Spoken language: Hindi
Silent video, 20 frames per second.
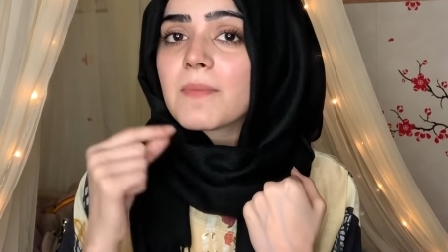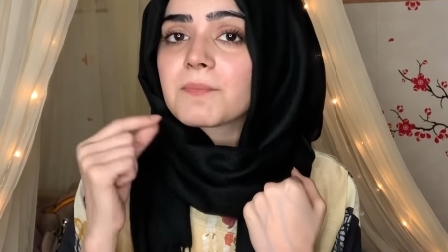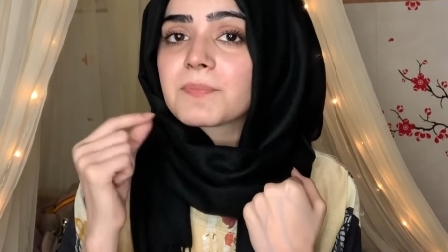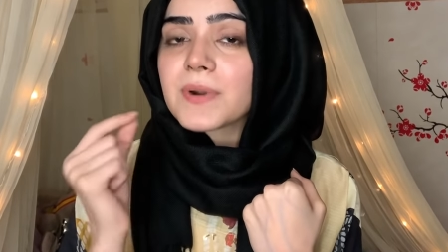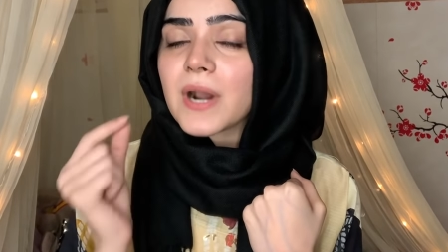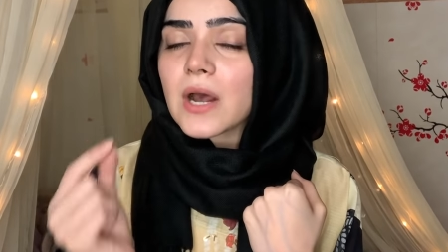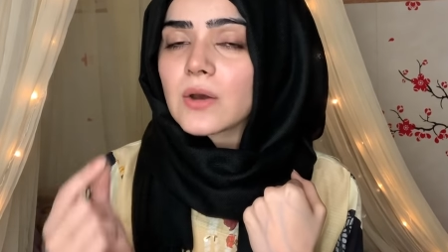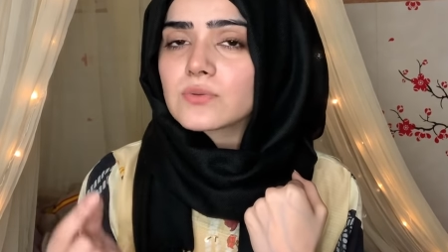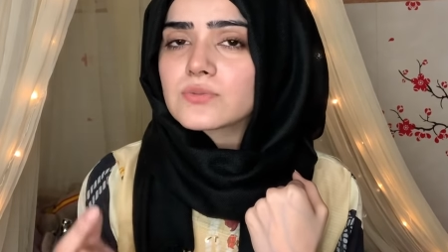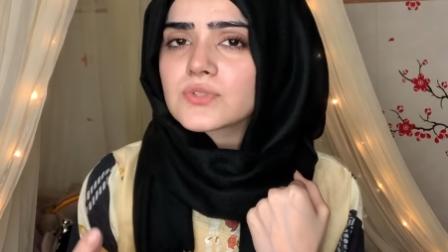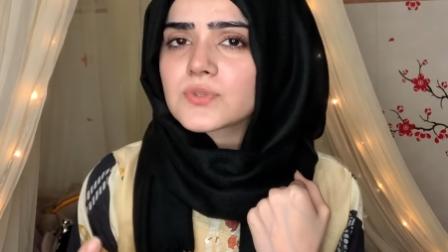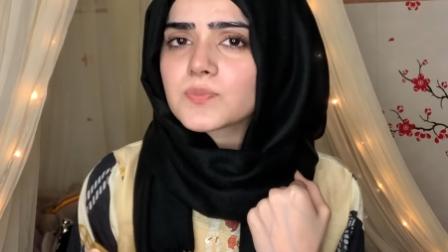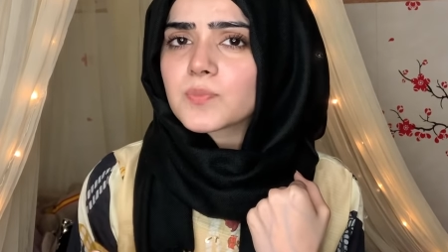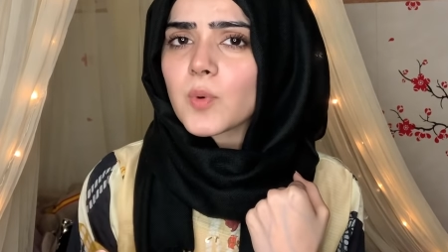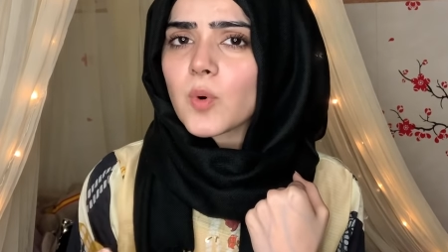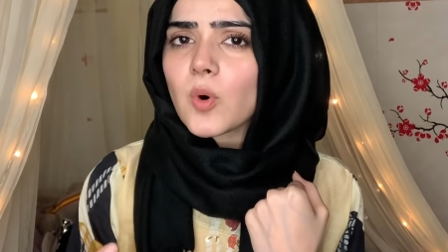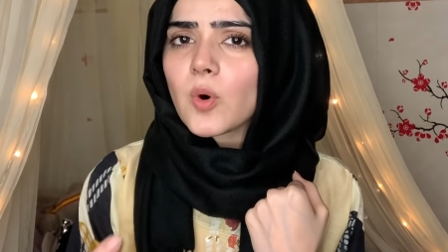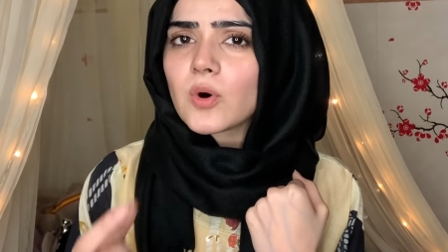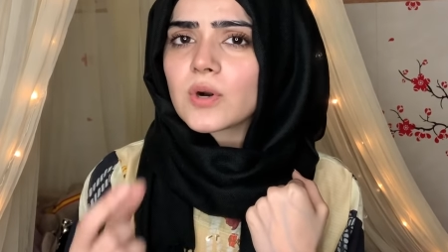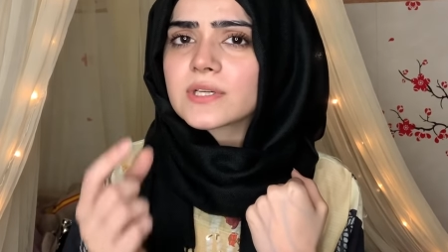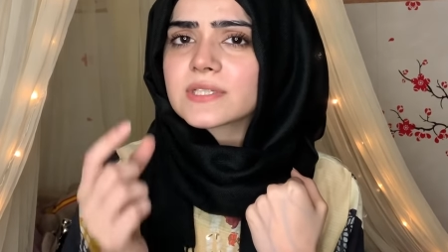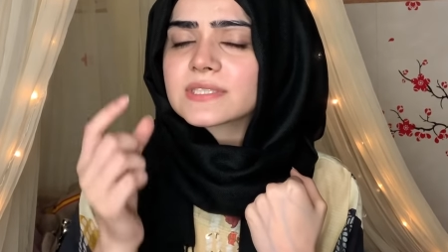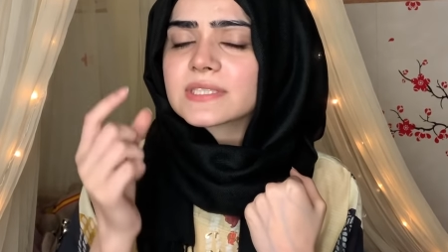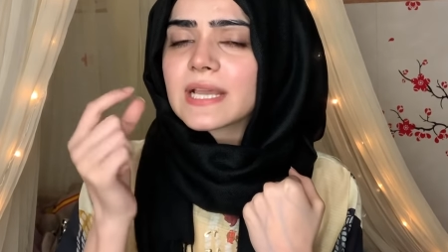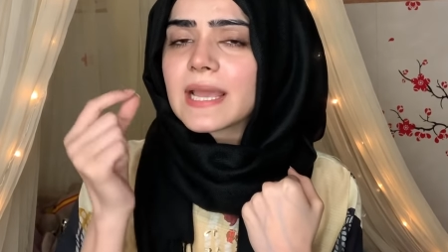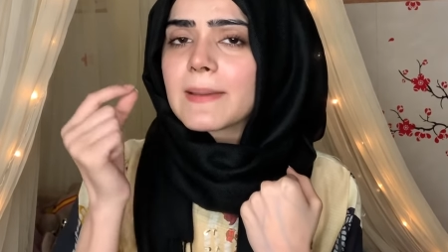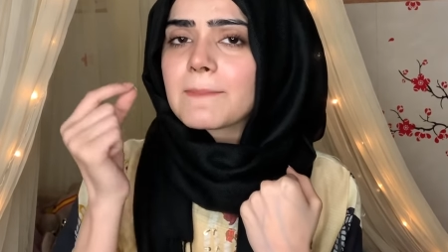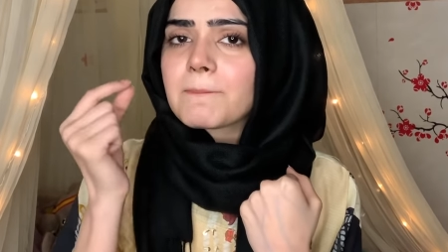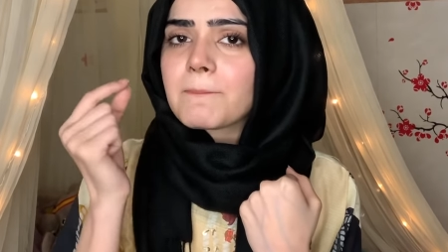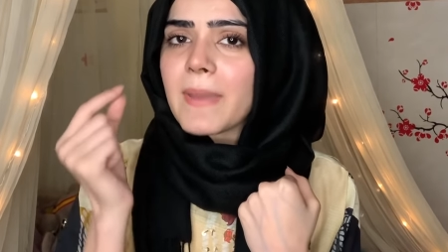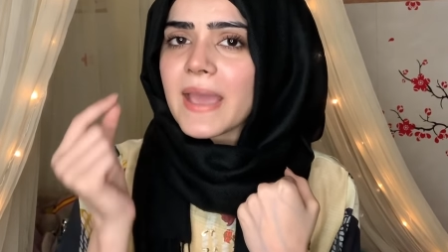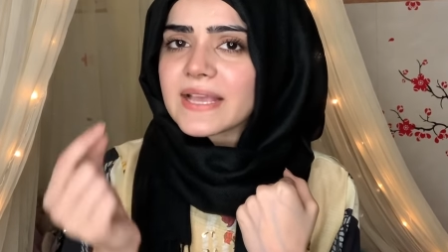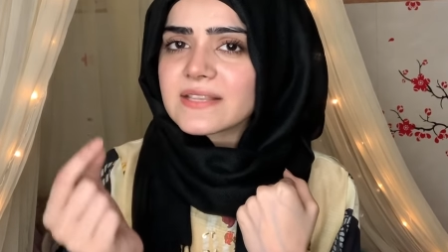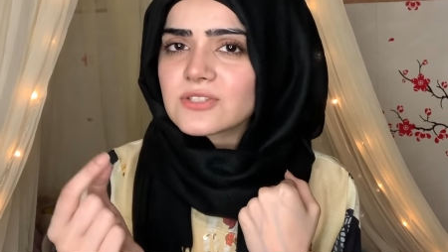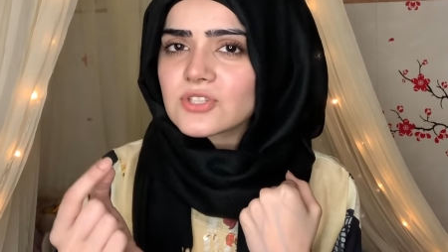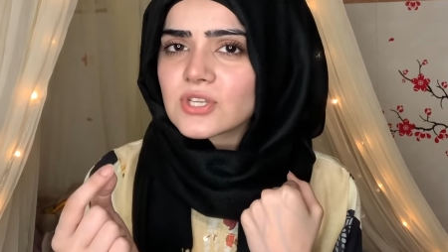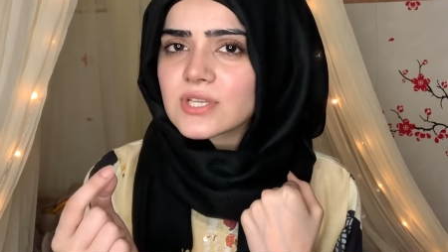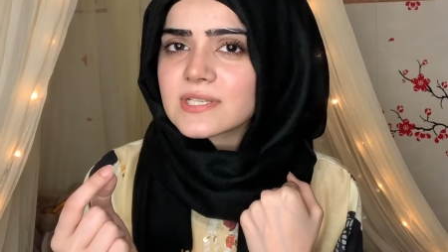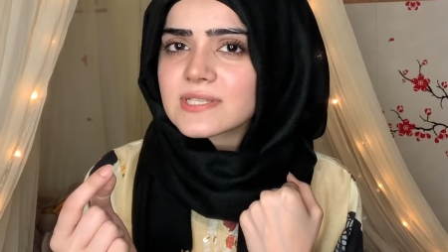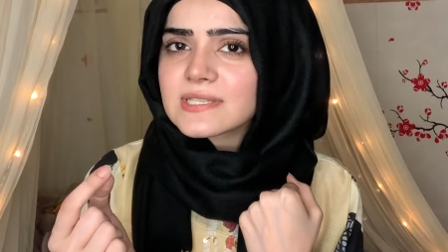ब्राउन स्पॉट्स
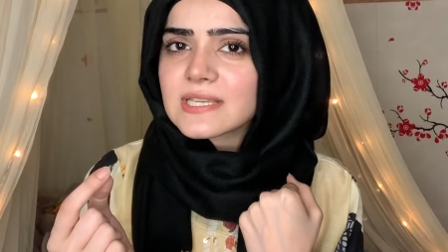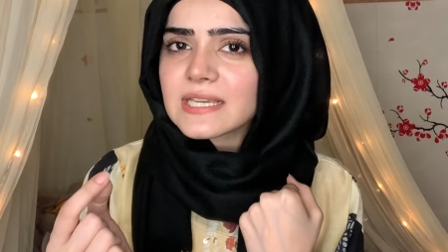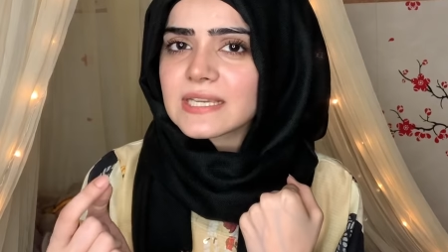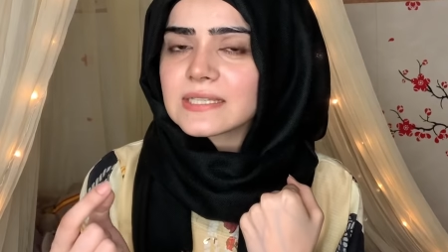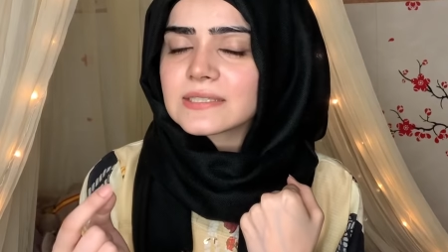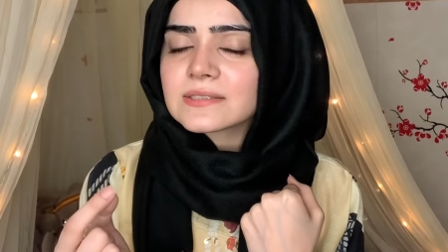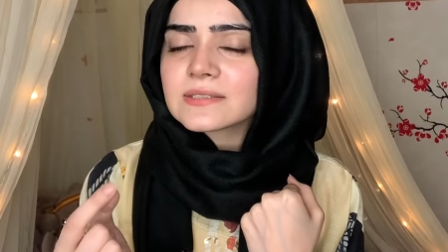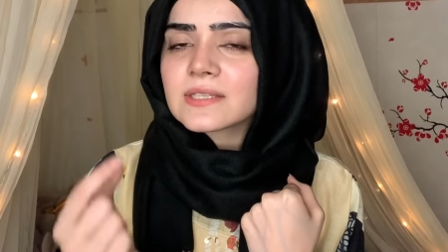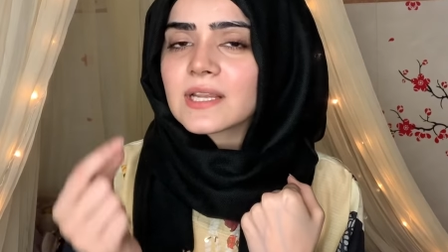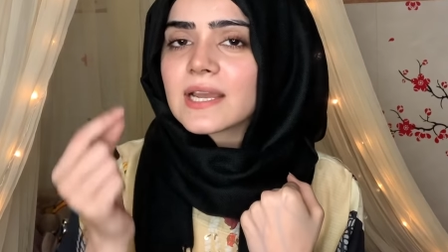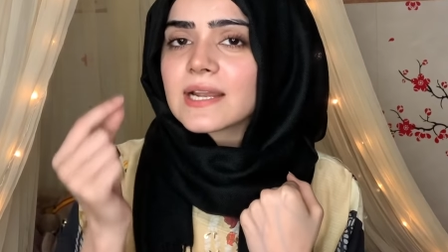पैची स्किन